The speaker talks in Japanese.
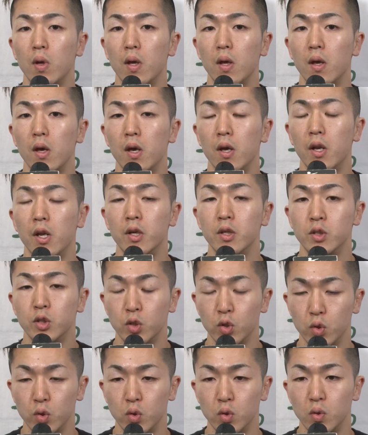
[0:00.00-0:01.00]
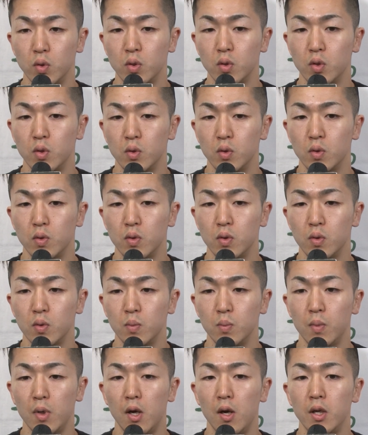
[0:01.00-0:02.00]
えー、練習、
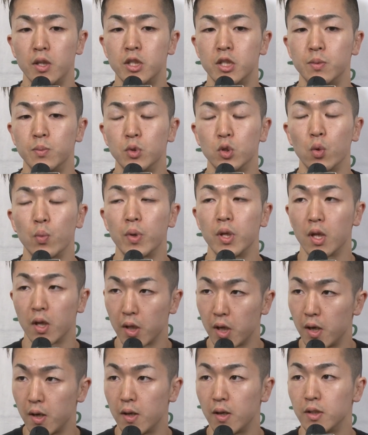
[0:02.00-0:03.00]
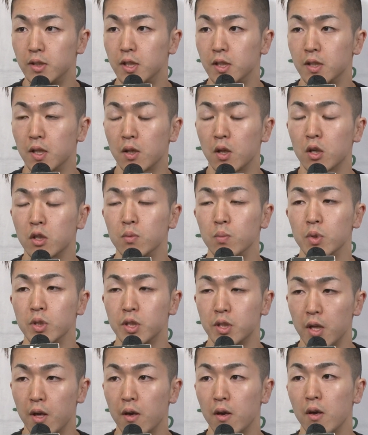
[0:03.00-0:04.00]
まあ、チームのみんなで切磋琢磨
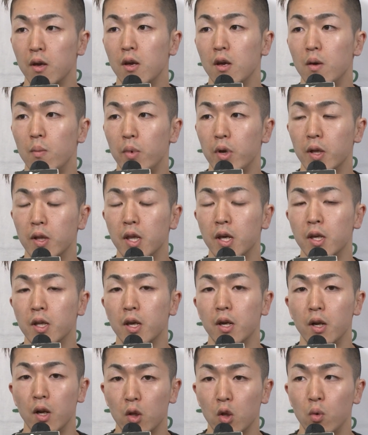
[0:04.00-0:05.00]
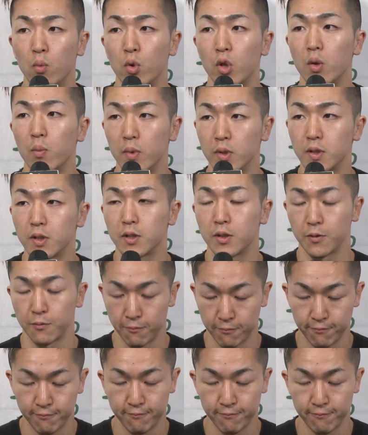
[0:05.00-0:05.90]
して、まあ、やっていきたいなと思ってます。